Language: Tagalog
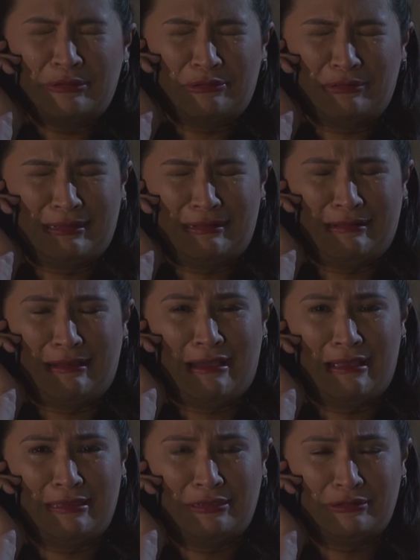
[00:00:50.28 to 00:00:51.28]
yung
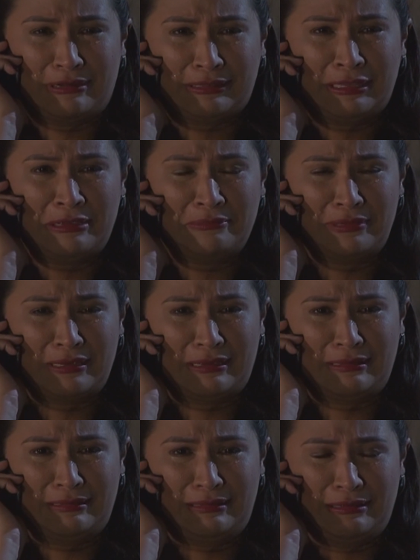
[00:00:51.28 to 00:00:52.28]
kinakaya yung
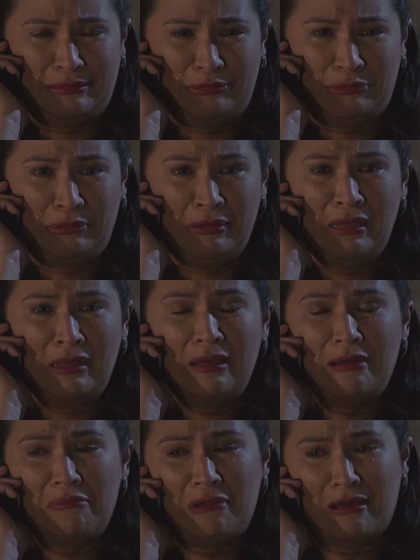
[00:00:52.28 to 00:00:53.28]
katahimikan dito.
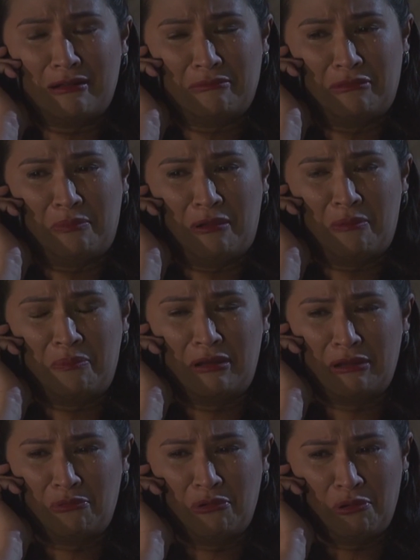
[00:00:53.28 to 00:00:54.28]
Parang
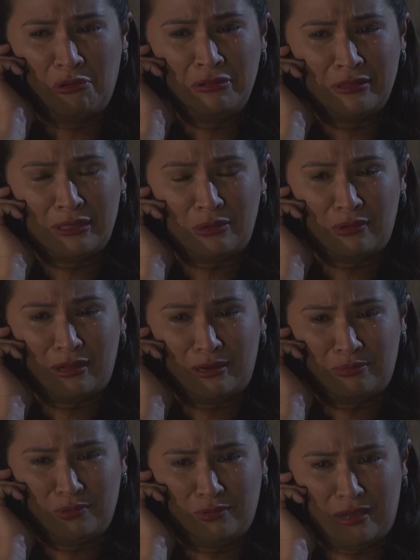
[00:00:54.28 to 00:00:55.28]
mababaliw ako. Hindi ko
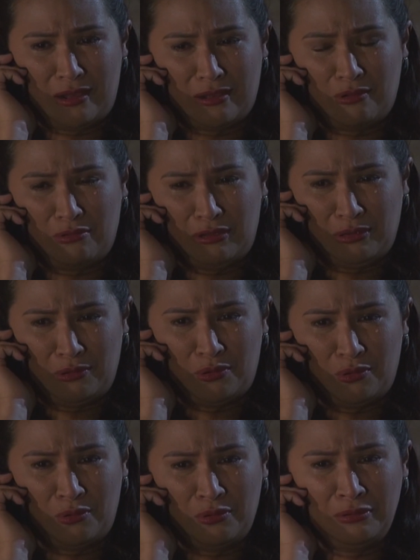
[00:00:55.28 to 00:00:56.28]
alam yung gagawin
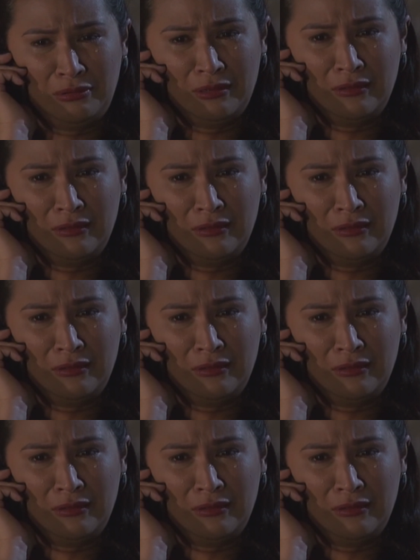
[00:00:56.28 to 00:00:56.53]
ko.